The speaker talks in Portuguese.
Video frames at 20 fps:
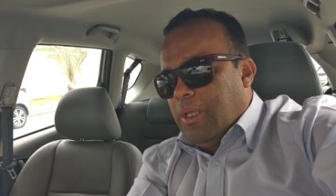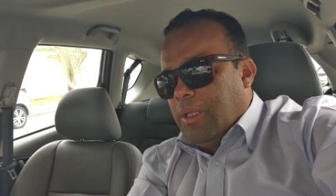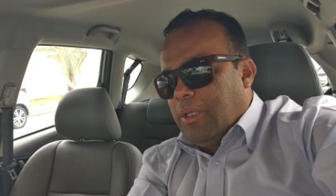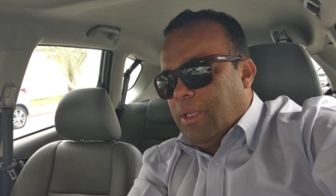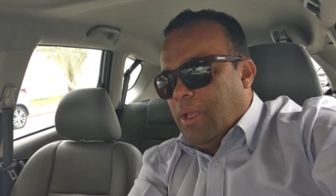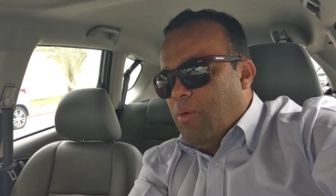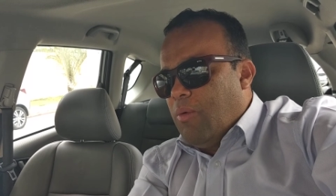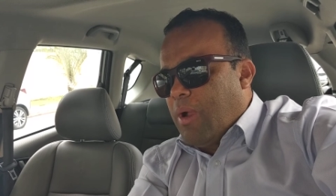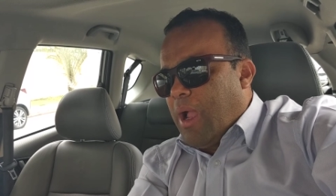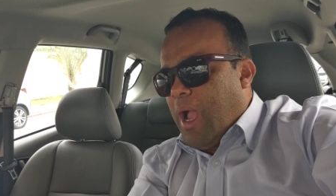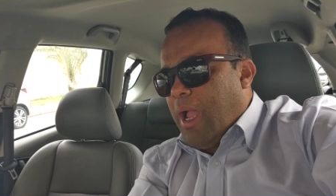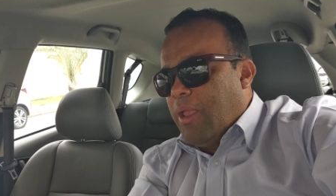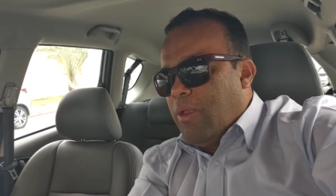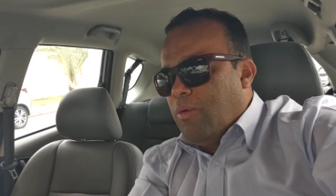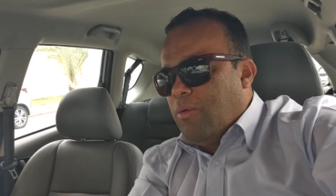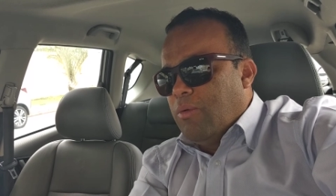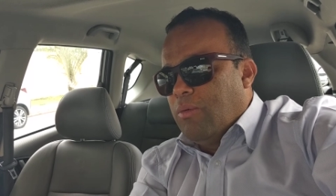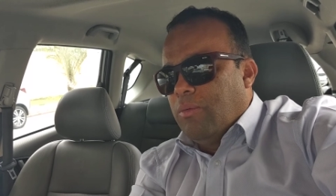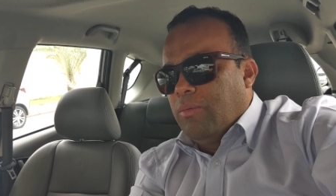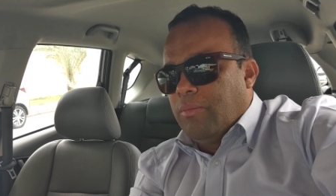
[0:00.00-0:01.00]
Então é um
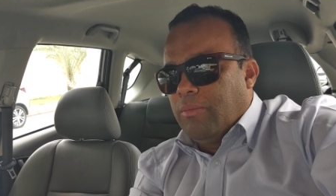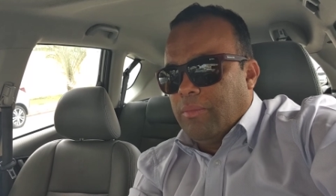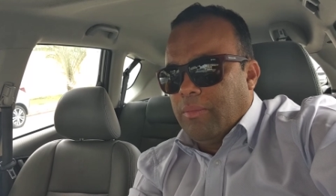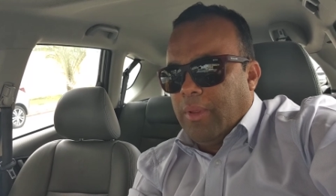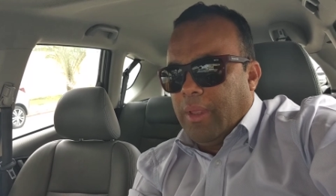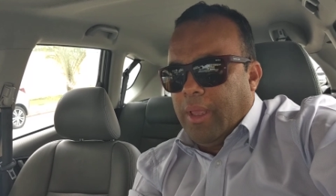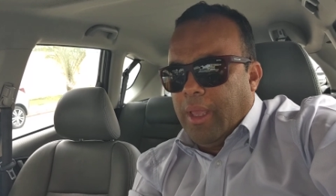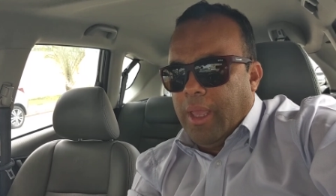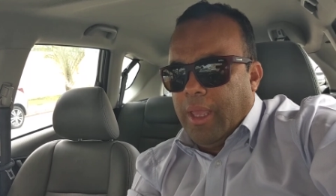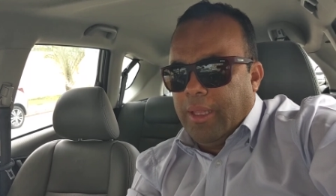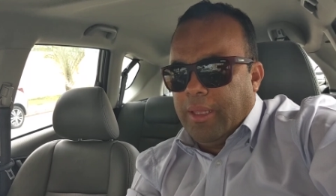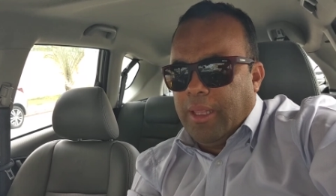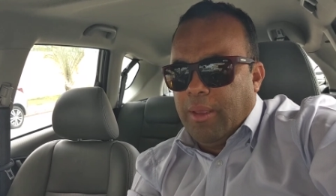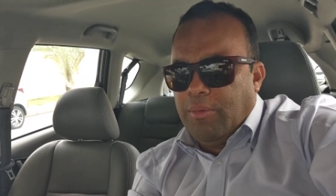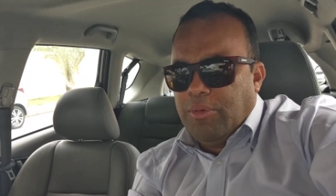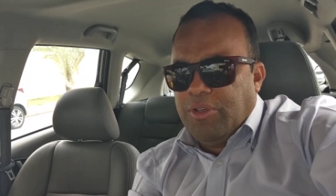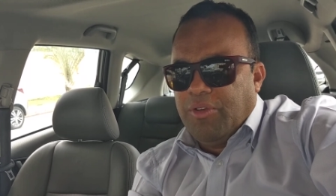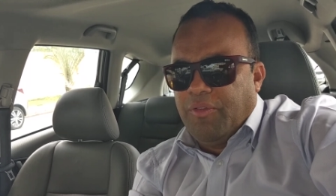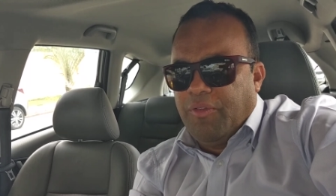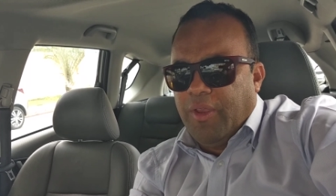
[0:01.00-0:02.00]
carrinho é, em
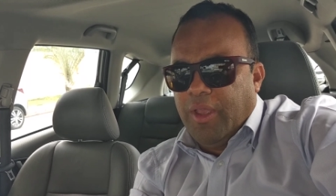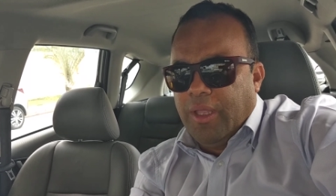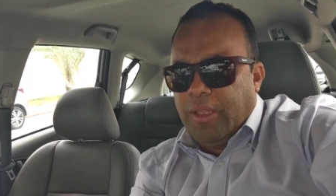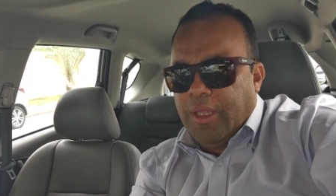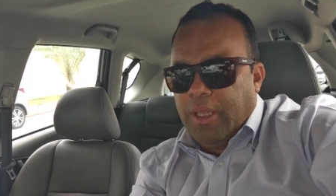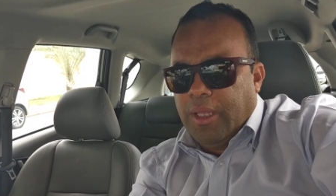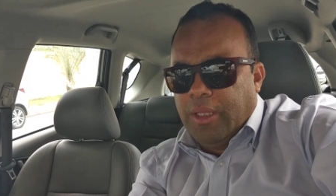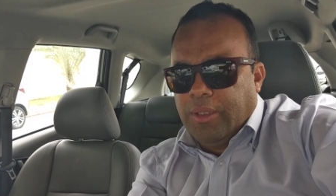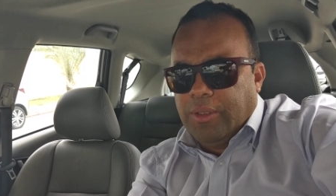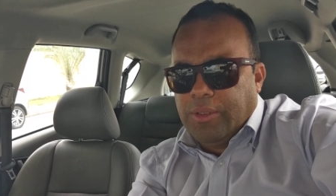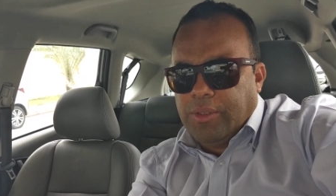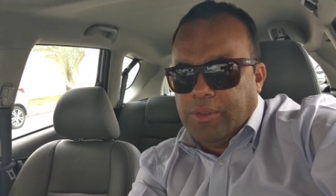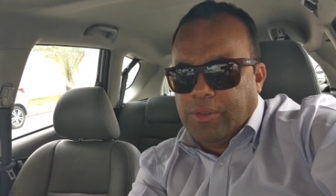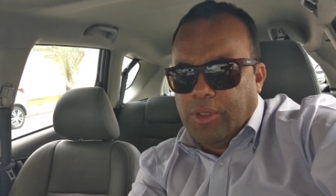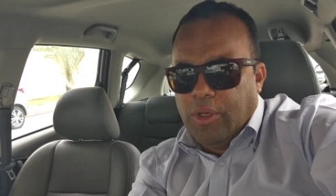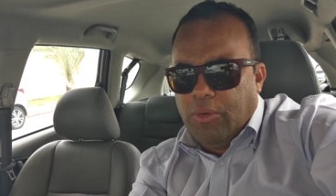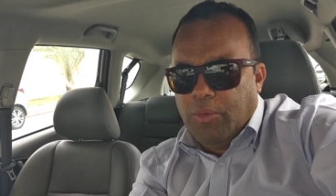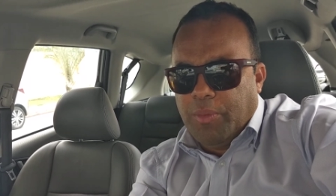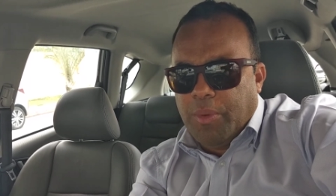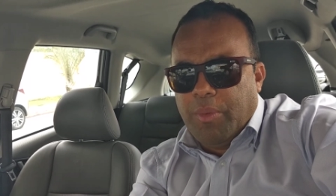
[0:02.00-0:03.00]
termos de venda,
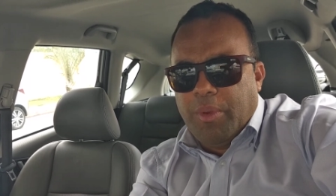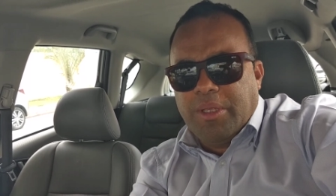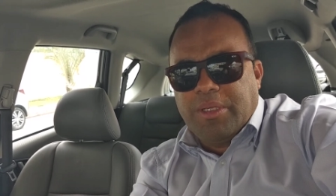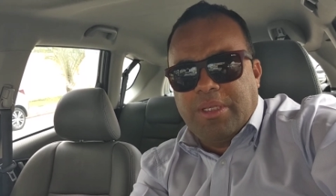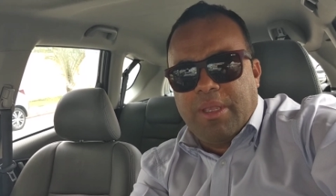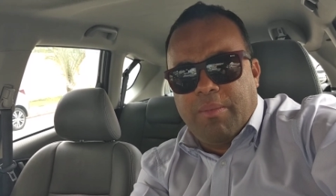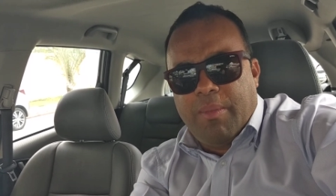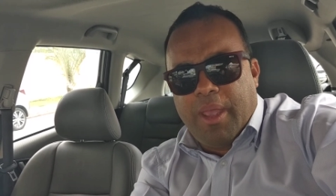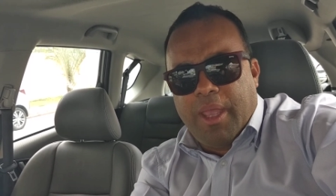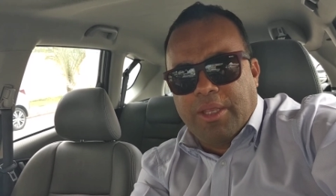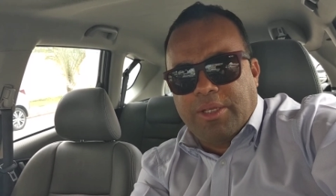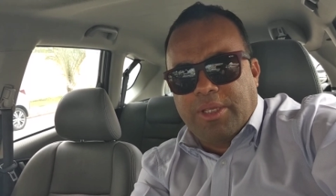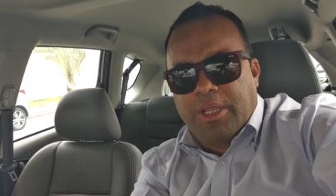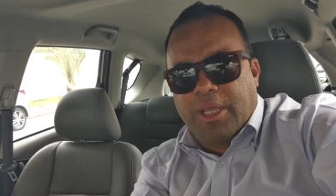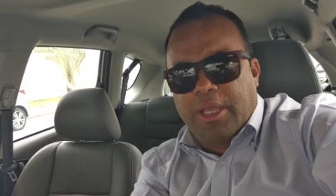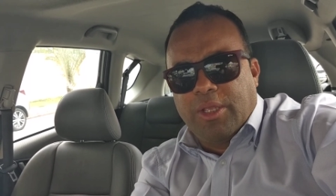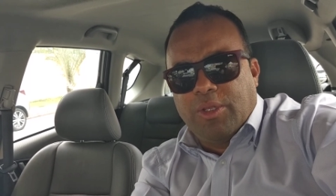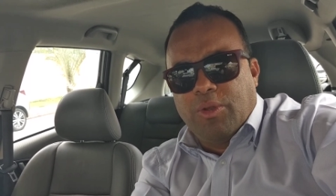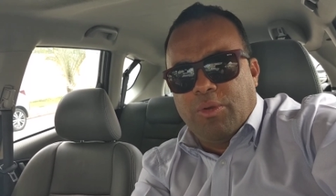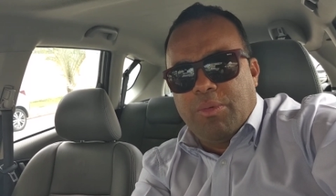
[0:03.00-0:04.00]
só no primeiro semestre
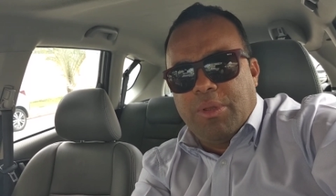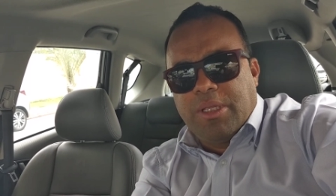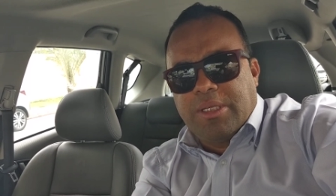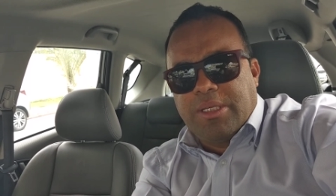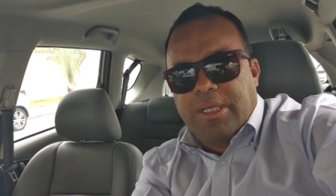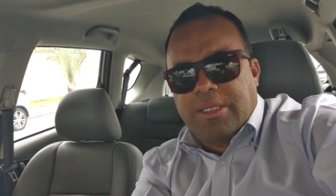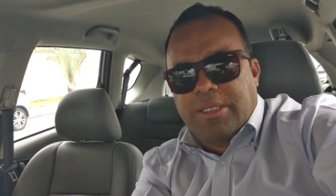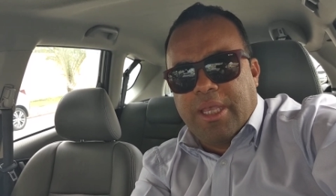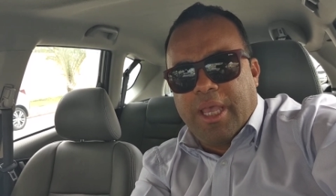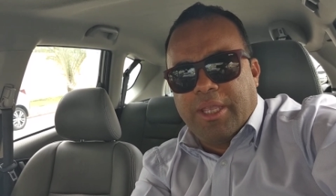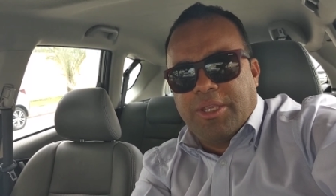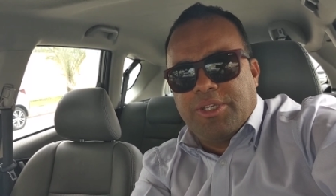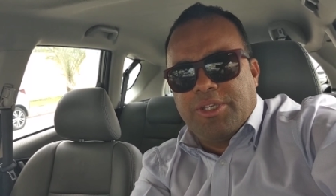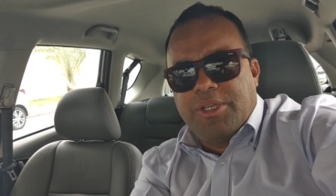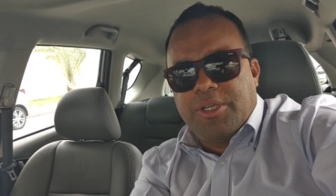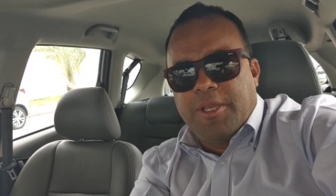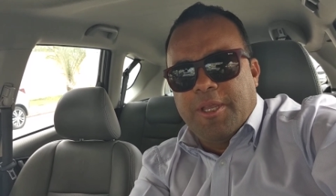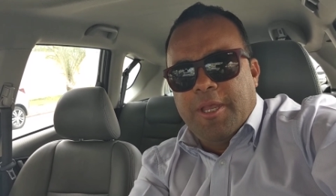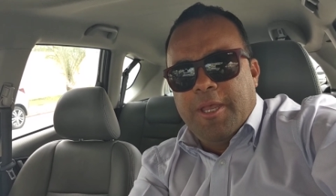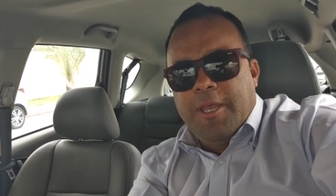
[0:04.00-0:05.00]
aqui de
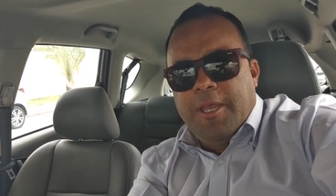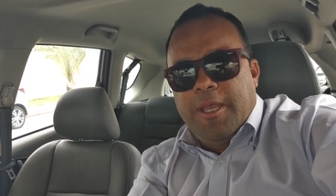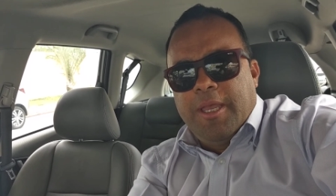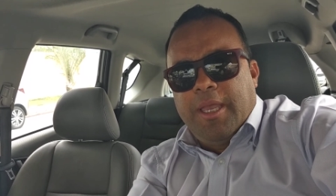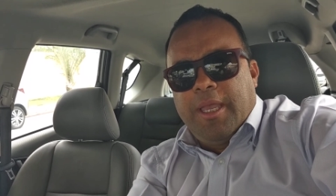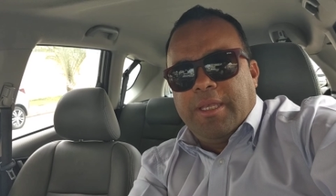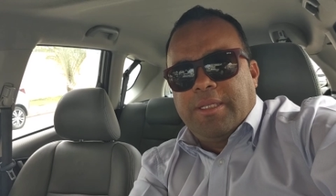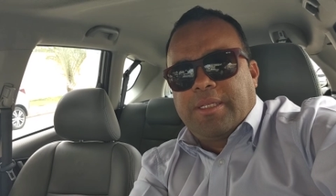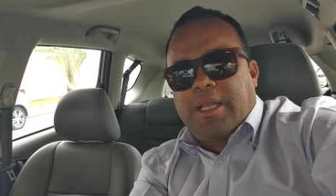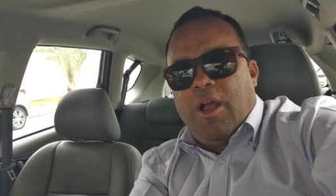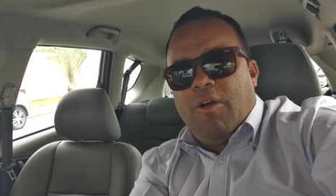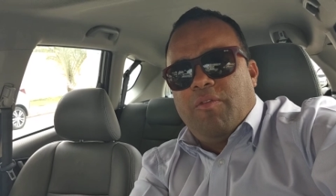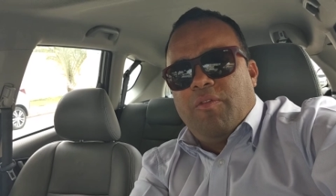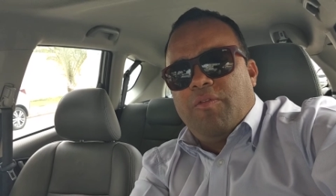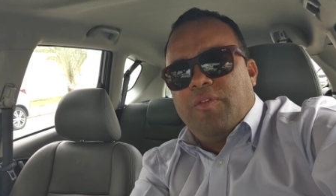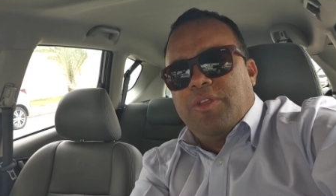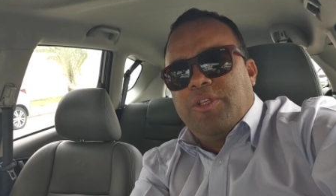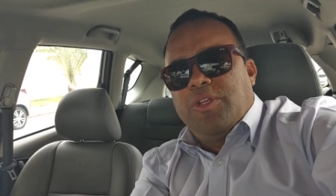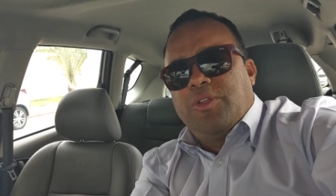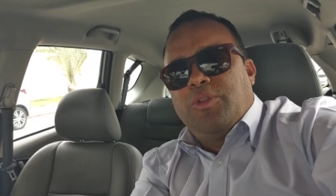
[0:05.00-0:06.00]
2017, esse carro
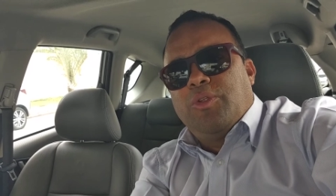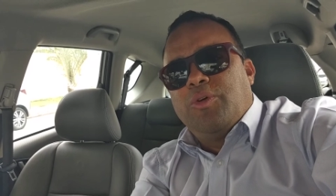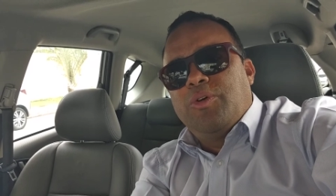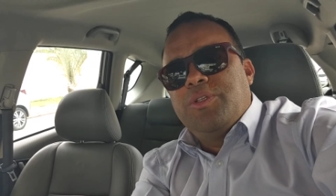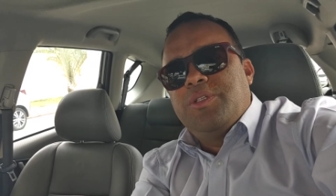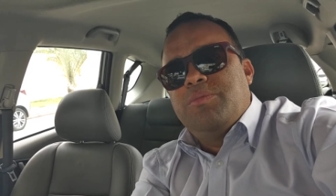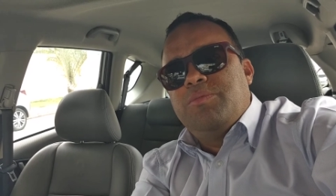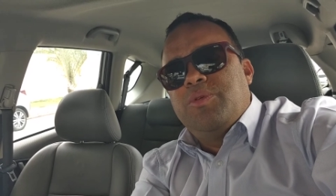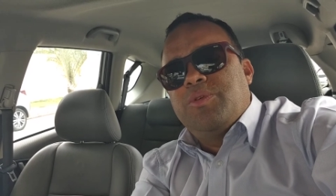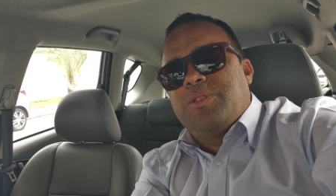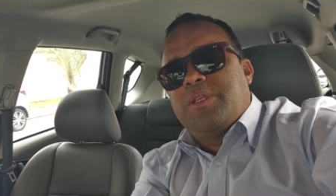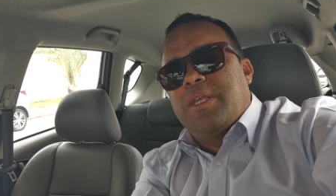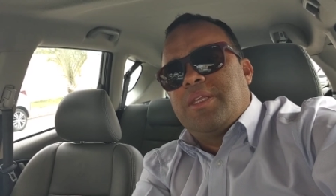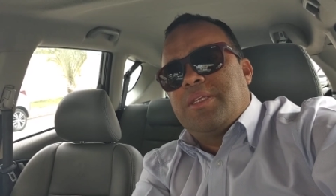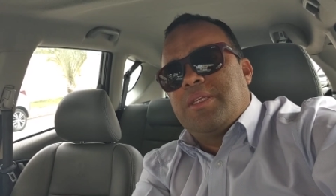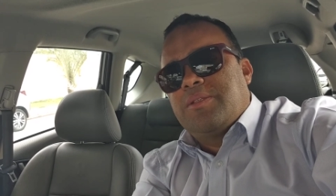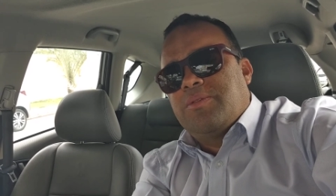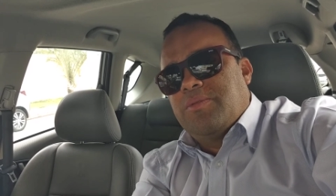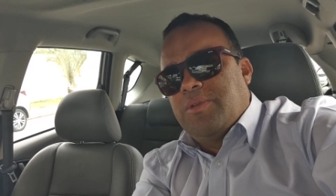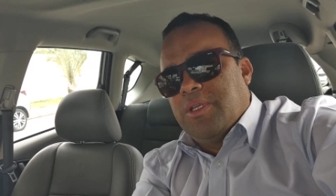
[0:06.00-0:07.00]
foi vendido
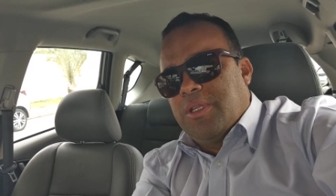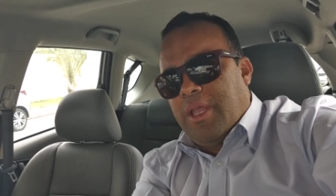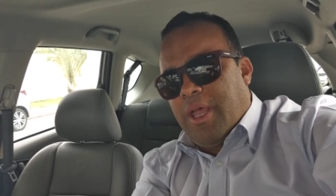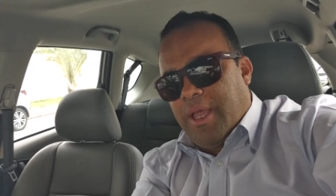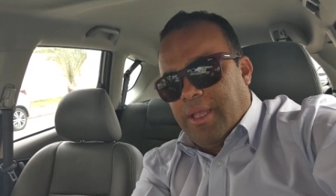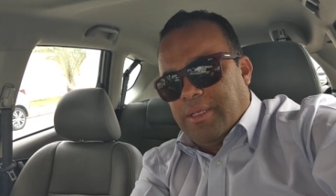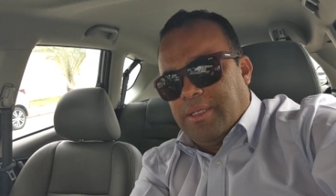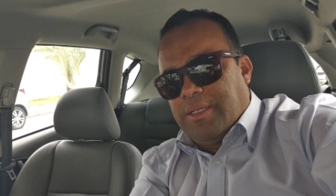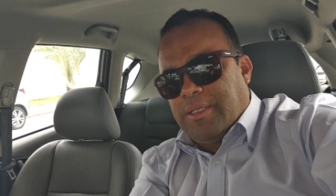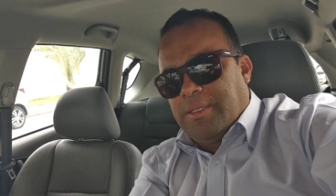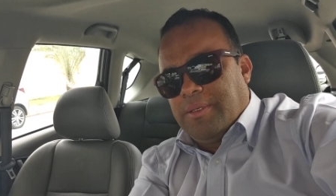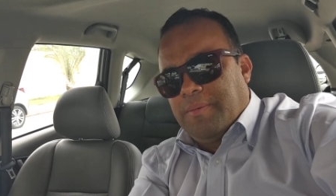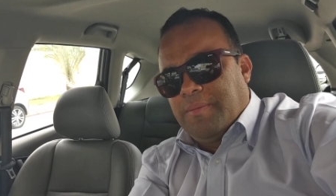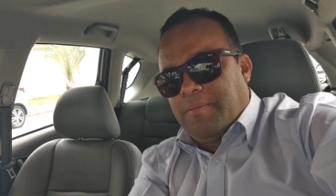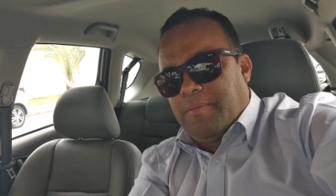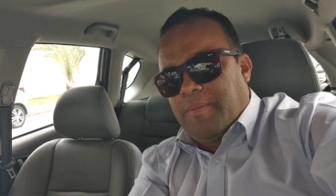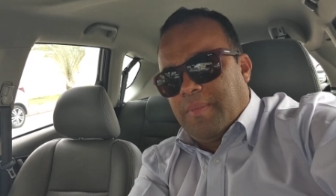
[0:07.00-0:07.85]
12.700 unidades.